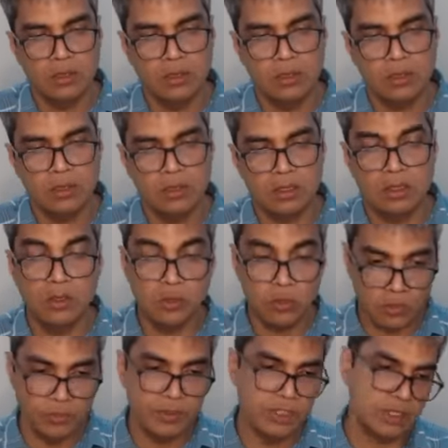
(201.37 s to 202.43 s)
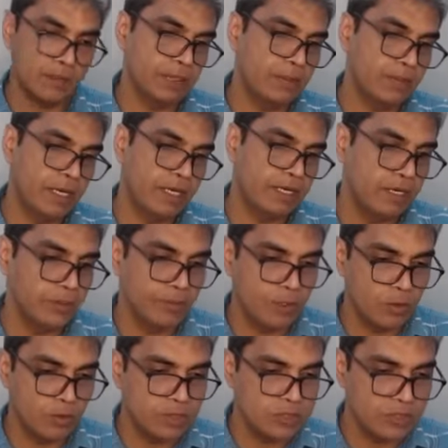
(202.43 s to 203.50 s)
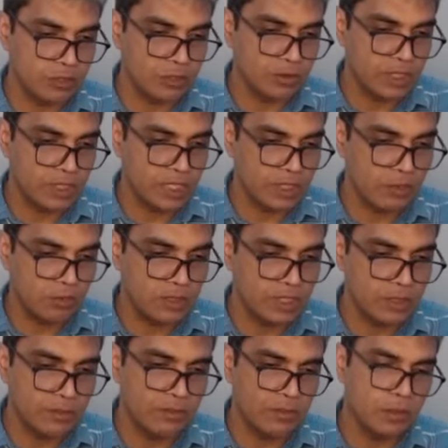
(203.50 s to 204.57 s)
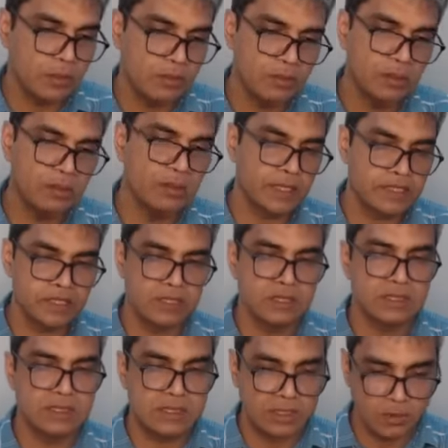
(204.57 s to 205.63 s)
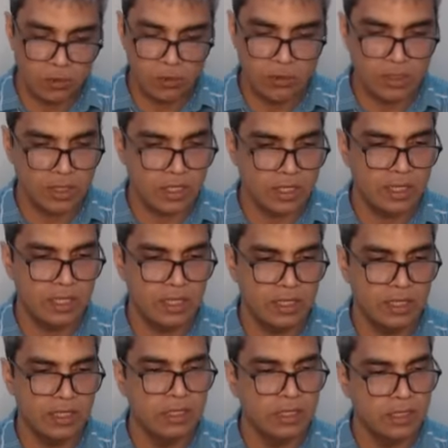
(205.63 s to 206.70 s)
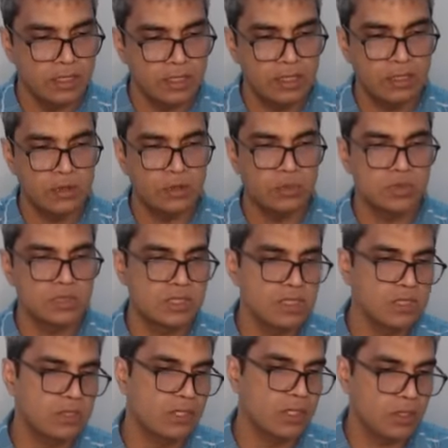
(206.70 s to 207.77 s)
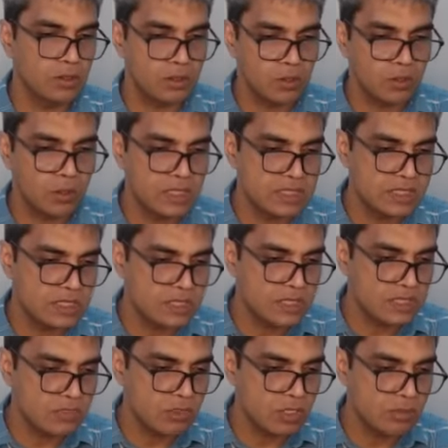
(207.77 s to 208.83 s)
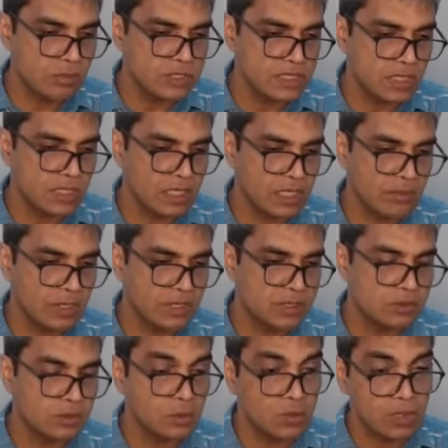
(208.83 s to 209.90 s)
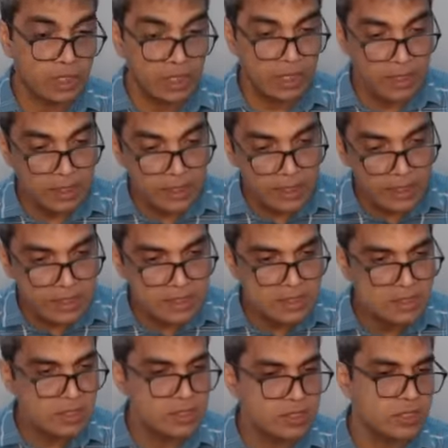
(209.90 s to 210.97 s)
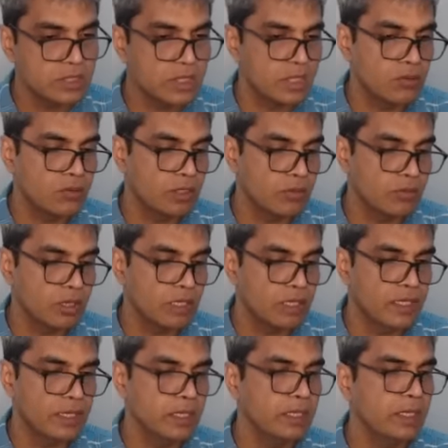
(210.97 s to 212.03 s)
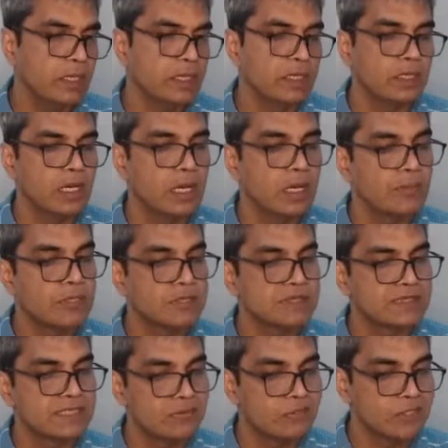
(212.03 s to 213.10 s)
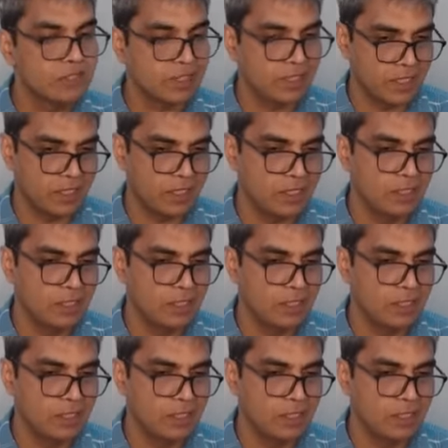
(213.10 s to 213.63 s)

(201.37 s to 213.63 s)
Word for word: और रुक बिशप की बैटरी बिल्कुल स्ट्रांग तैयार हो गई है पॉन पर प्रेशर ज़रूर बन रहा है लेकिन रुक सी थ्री और रुक के सी थ्री स्क्वायर पर जाने के बाद इस रुक की अगली डेस्टिनेशन क्या होने वाली है यहाँ पर सेवन्थ रैंक